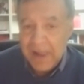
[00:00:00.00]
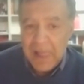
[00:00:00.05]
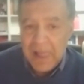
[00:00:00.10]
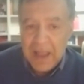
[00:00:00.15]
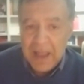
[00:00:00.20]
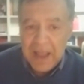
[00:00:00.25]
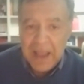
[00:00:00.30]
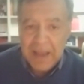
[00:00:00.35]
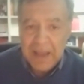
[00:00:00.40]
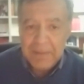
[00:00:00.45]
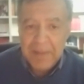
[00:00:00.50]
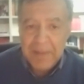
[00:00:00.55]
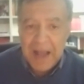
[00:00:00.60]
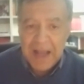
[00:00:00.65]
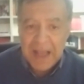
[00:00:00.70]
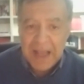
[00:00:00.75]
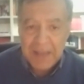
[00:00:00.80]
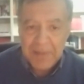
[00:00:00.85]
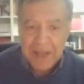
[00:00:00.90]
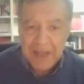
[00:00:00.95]
eh, ma
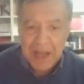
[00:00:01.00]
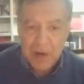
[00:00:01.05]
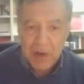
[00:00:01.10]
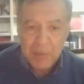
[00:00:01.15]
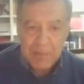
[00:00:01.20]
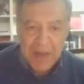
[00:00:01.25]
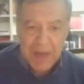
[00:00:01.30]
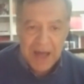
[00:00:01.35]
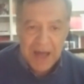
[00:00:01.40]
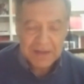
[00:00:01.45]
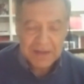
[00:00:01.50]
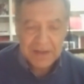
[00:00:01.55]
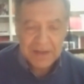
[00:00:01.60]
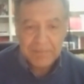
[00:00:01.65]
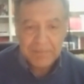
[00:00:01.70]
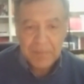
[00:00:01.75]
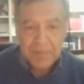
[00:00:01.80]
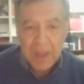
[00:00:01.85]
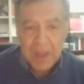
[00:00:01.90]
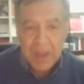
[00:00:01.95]
anche Maria Lombardi
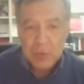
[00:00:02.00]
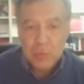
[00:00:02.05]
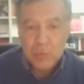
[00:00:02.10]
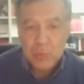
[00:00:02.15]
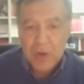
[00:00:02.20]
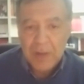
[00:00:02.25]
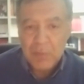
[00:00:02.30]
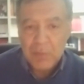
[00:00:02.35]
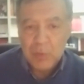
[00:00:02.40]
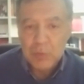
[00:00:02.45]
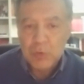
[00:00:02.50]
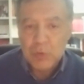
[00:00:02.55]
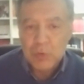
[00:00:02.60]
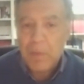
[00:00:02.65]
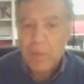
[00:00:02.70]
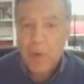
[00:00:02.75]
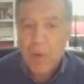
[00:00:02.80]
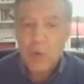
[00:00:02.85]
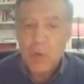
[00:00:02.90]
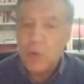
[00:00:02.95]
dura molto
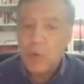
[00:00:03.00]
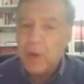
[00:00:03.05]
poco